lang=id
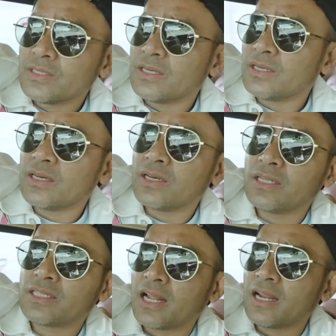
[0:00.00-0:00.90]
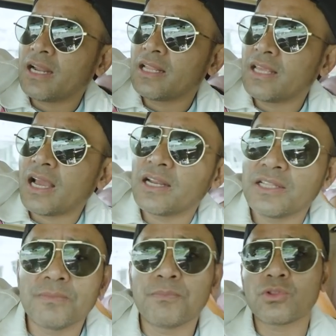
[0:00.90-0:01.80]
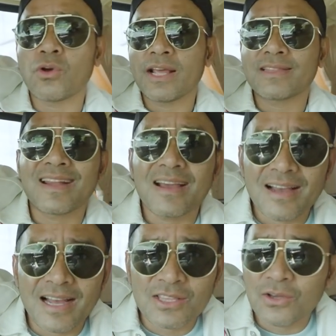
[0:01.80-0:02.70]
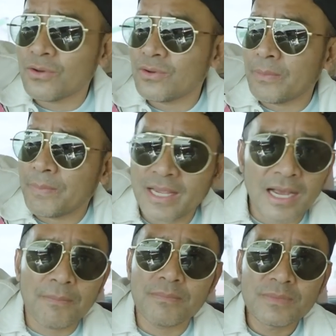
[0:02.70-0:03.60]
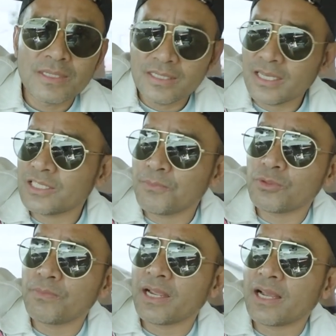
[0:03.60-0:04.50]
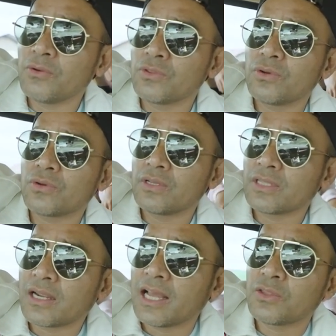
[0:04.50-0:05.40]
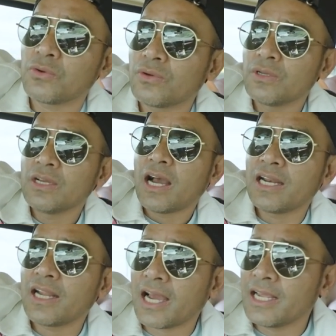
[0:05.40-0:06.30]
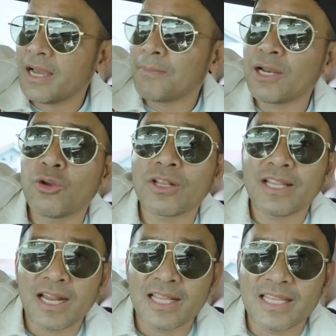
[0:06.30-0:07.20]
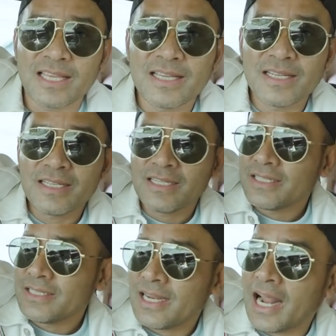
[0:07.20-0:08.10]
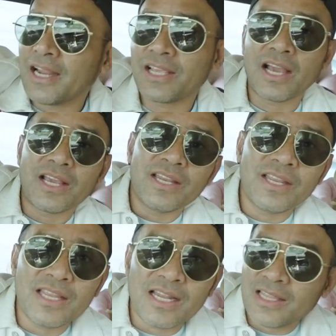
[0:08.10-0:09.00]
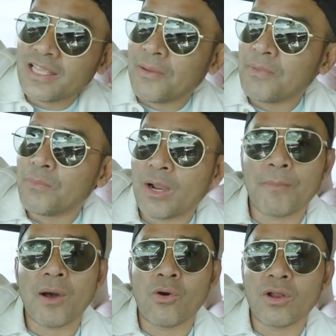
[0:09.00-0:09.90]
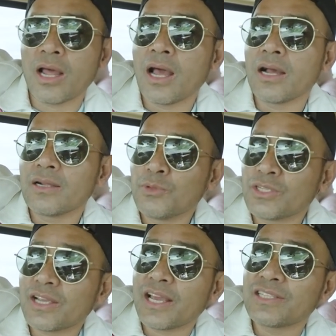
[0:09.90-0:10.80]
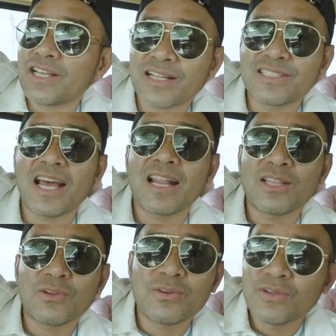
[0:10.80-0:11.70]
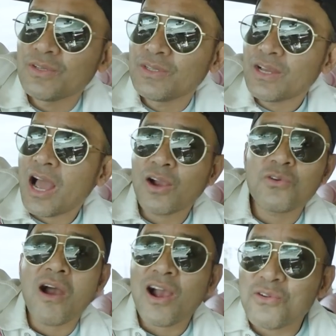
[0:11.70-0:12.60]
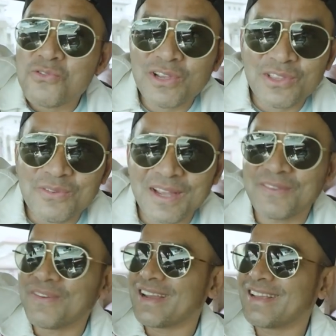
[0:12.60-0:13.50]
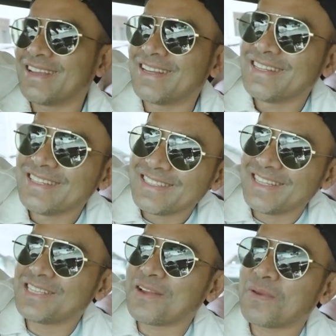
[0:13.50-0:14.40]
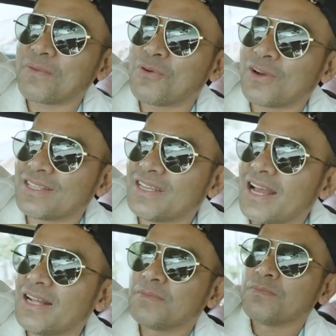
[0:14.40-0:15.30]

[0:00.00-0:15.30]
e, di sana nanti akan dijemput oleh truk atau pickup yang jemput mereka untuk tergantung ada kayak mandornya nanti ladang yang ini nanti ambil berapa orang biasa kayak kejar-kejaran tuh aku aku gitu pagi-pagi jadi siapa yang mau kerja